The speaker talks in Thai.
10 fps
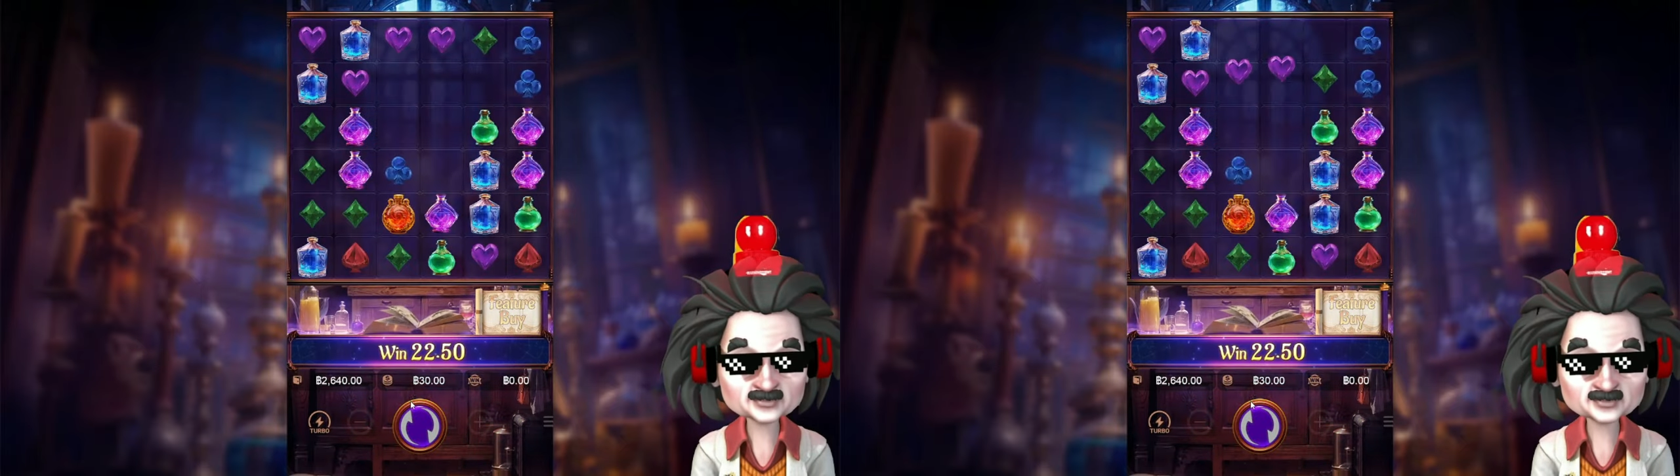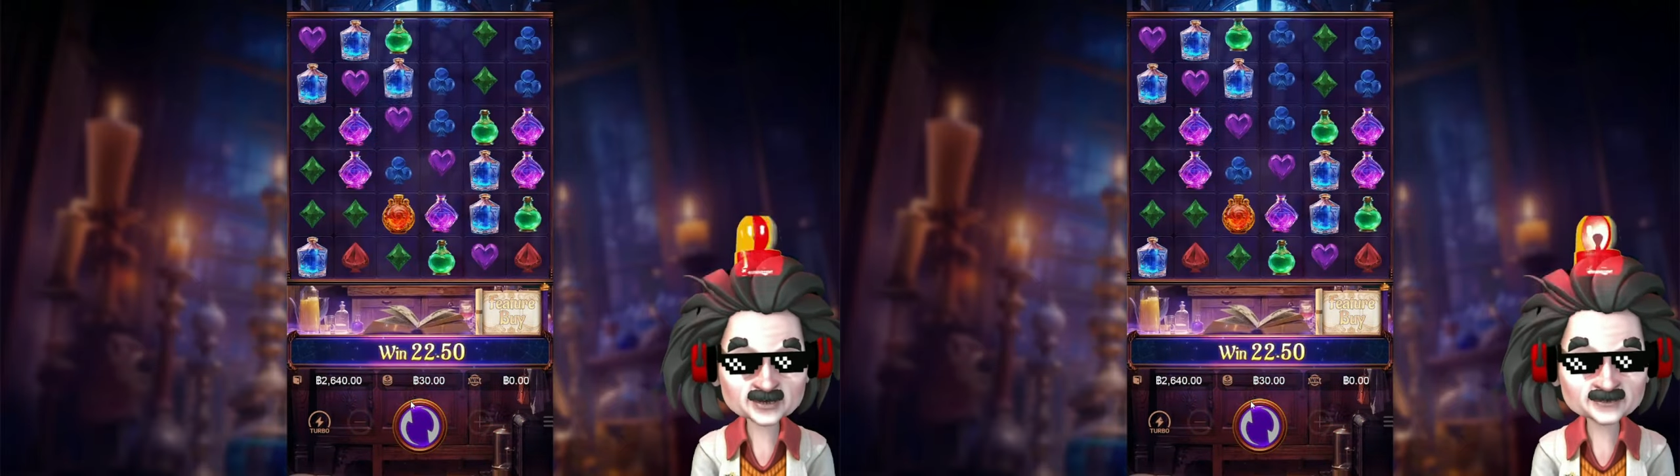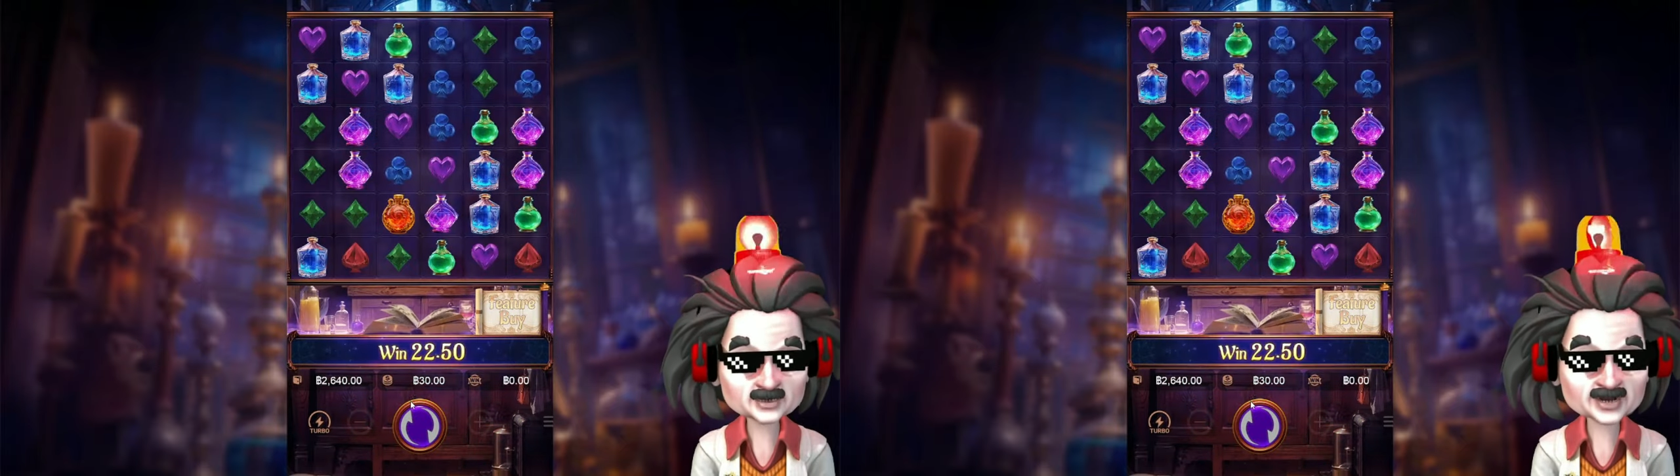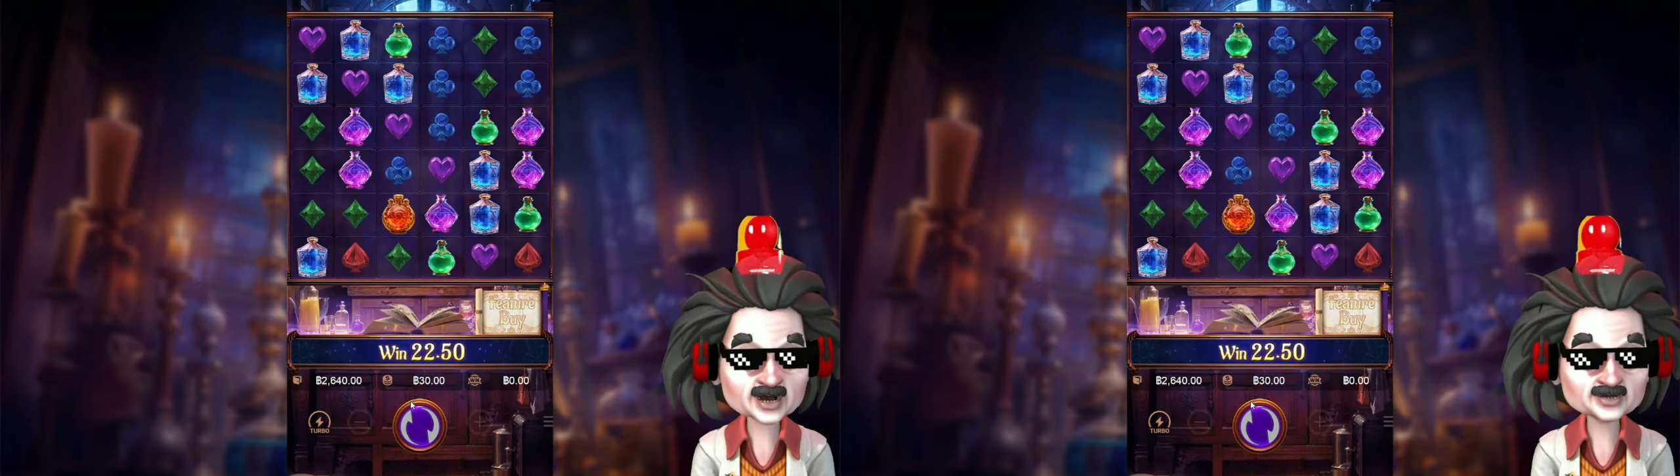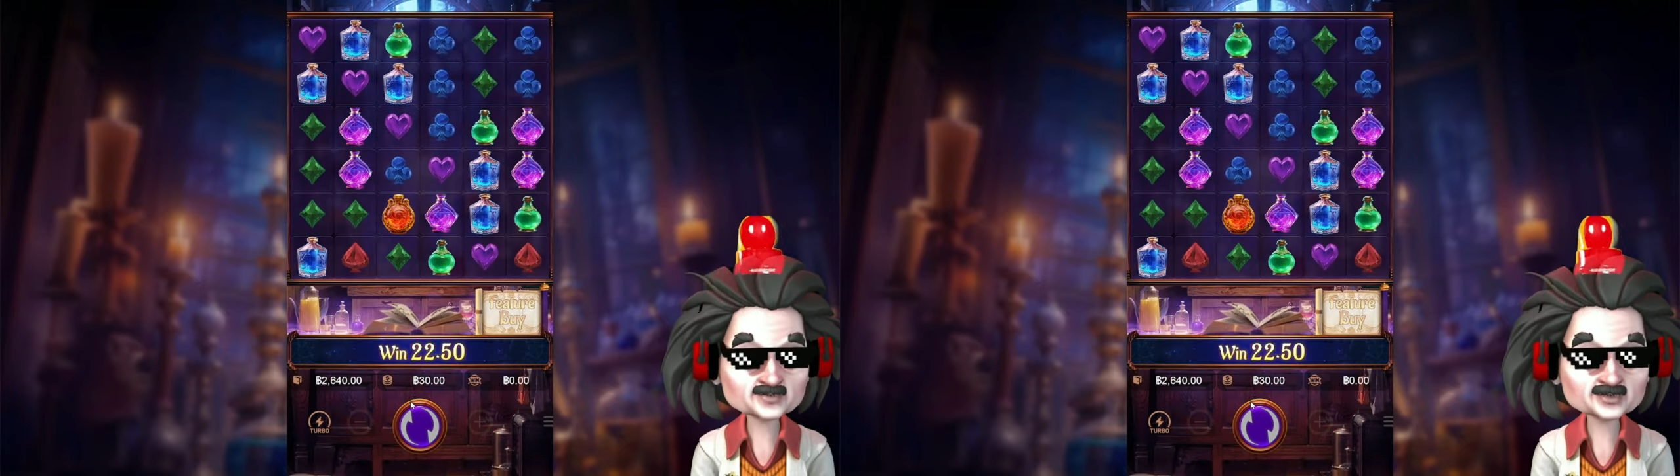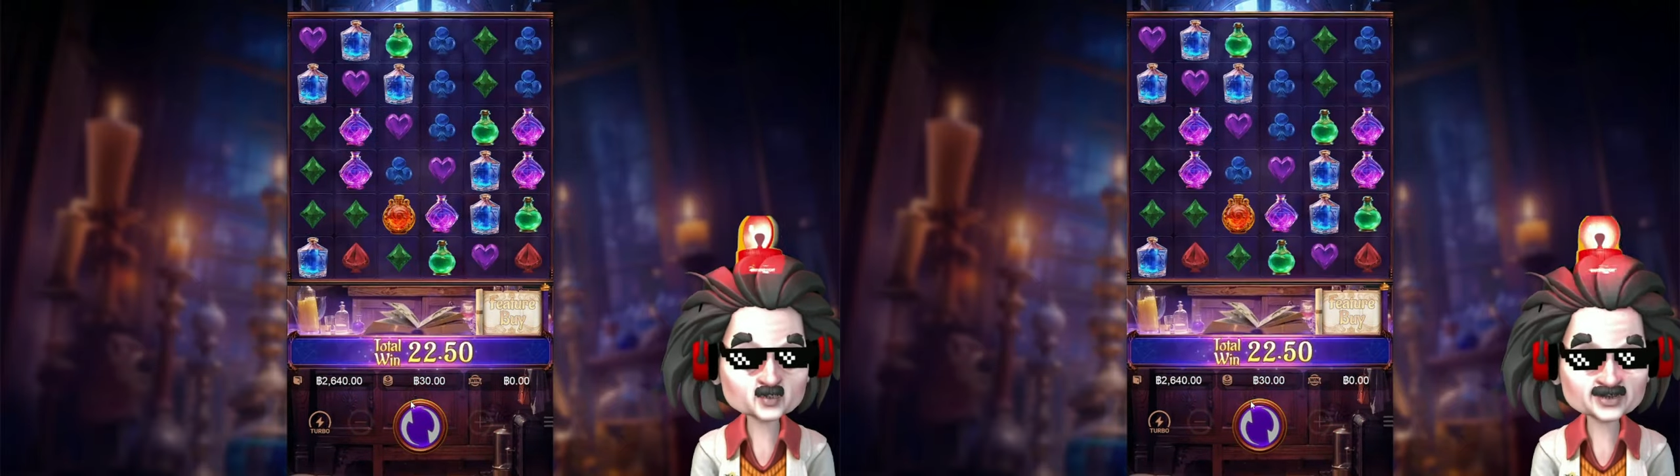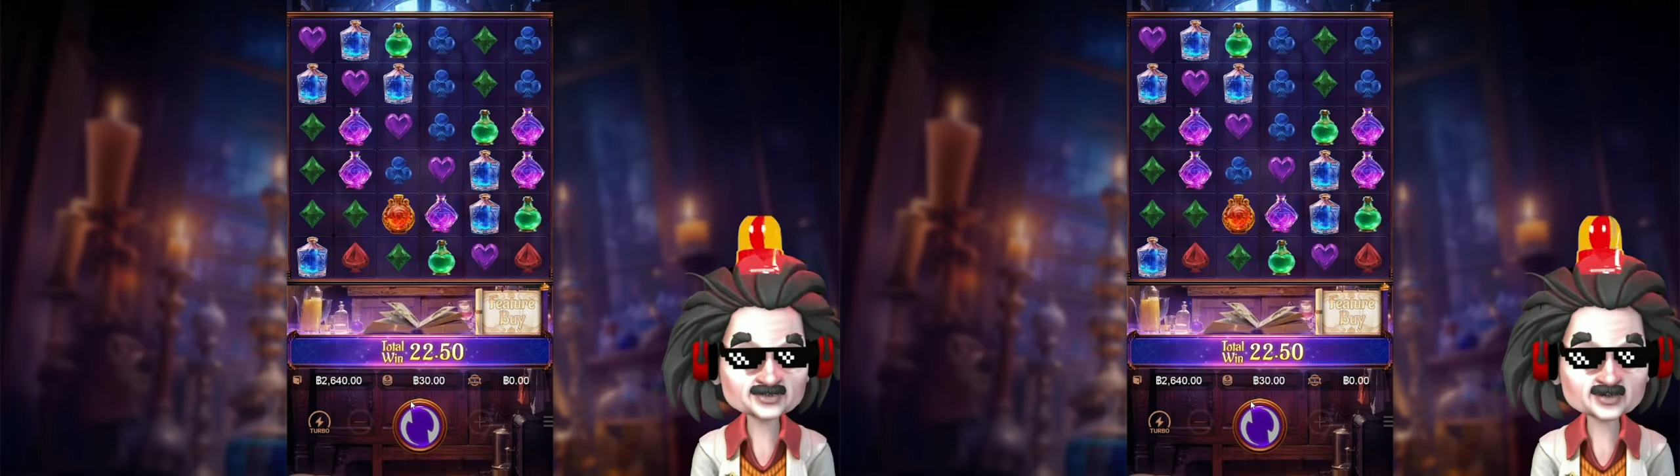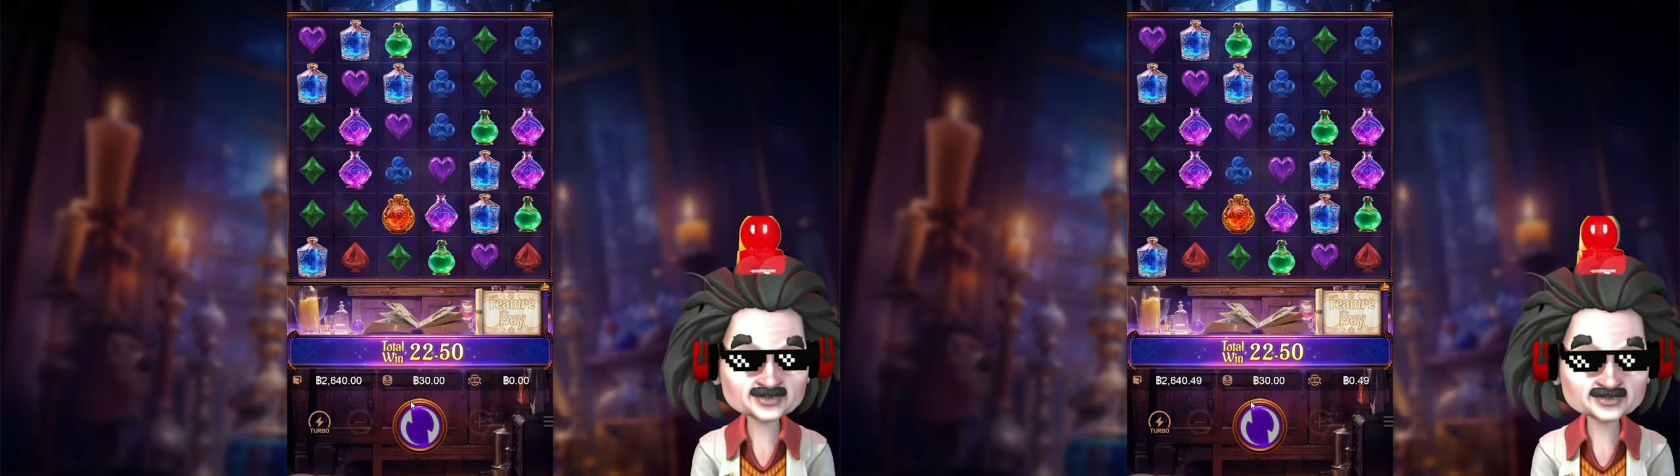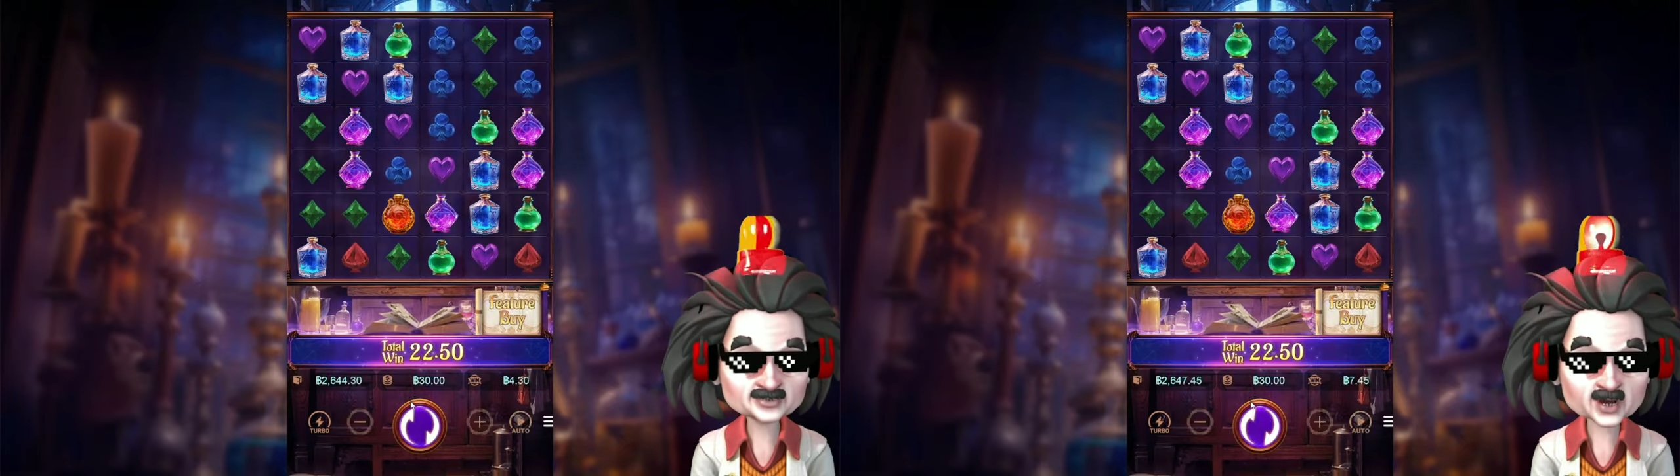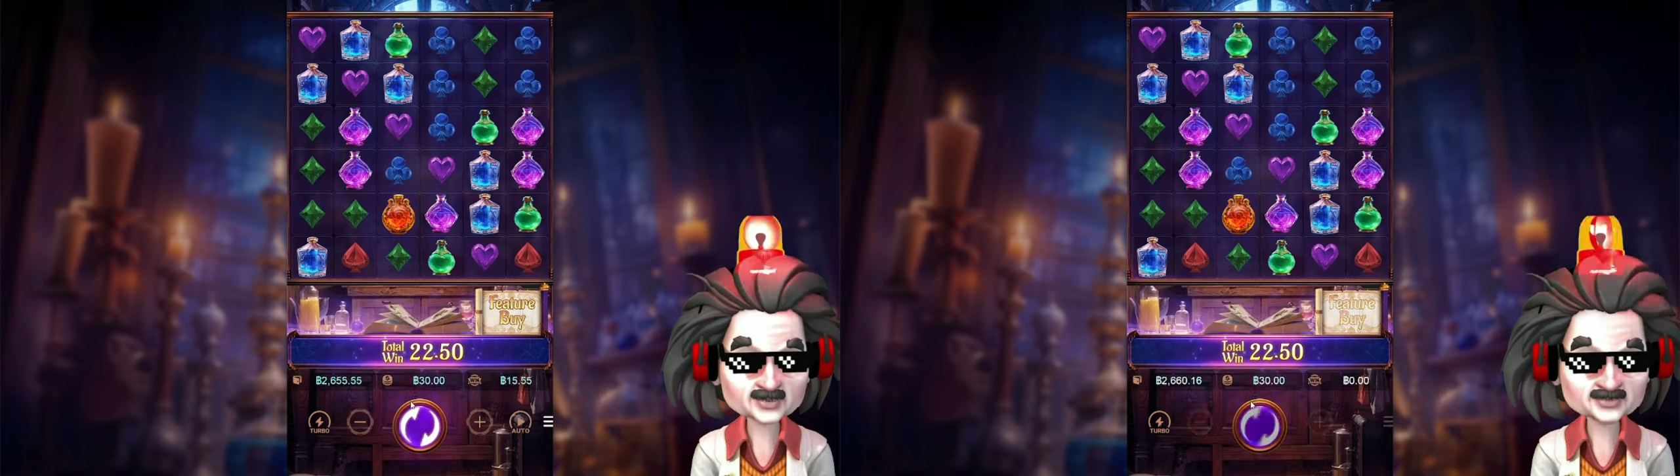พันเท่านี้คือยังไม่เจ
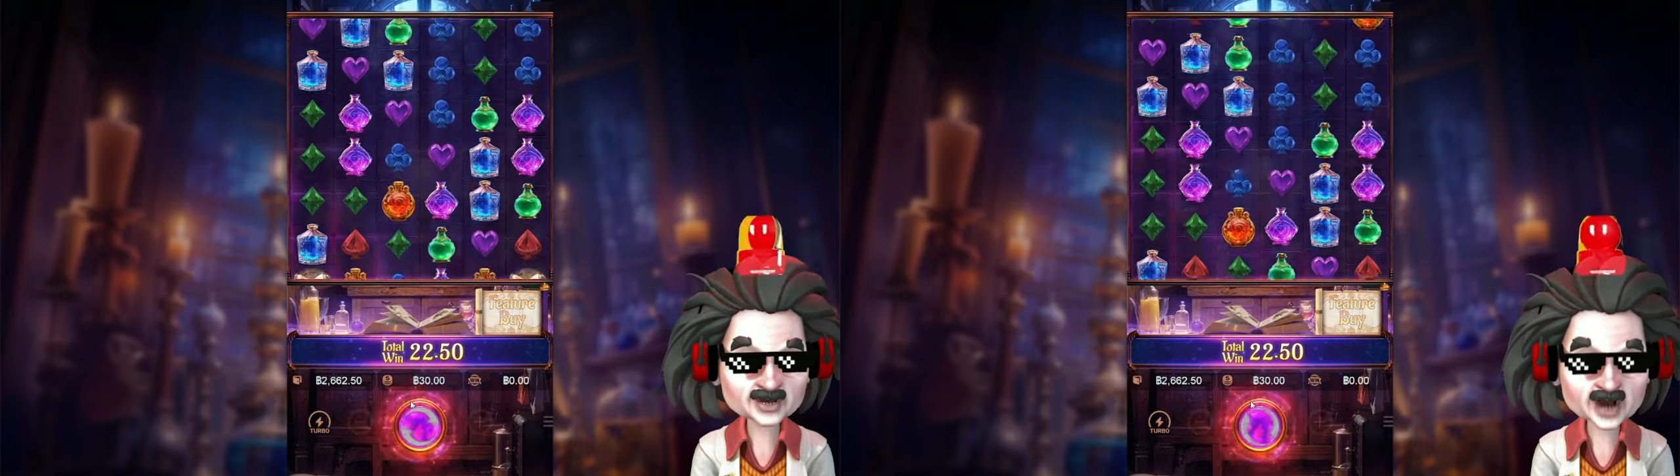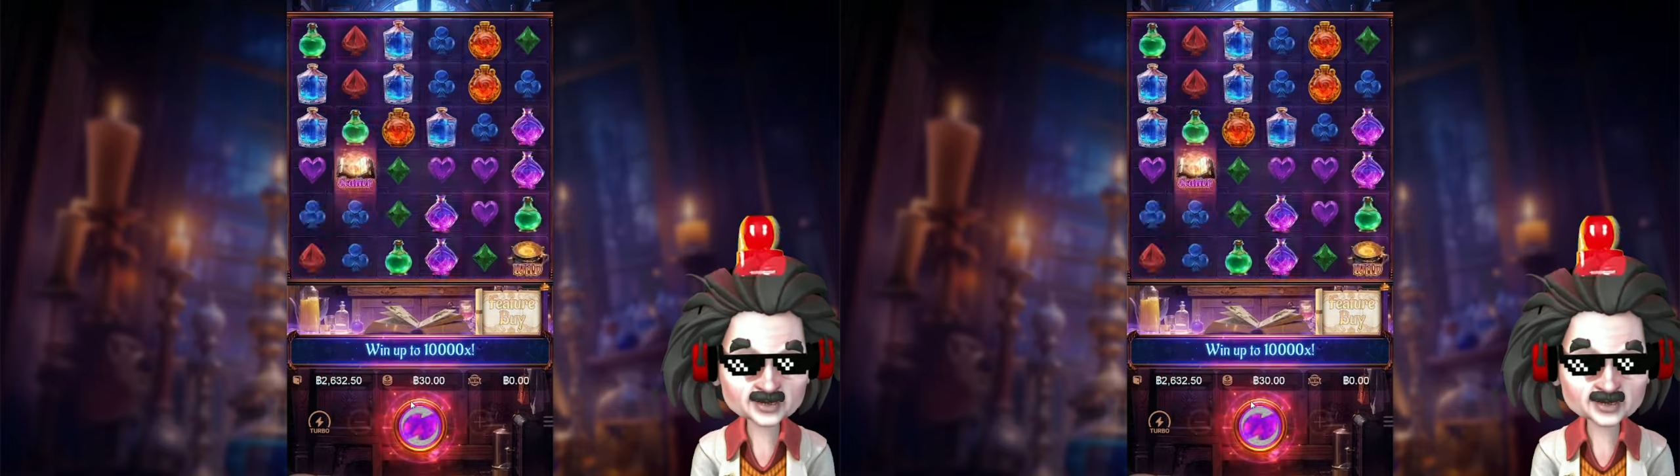อเลยนะ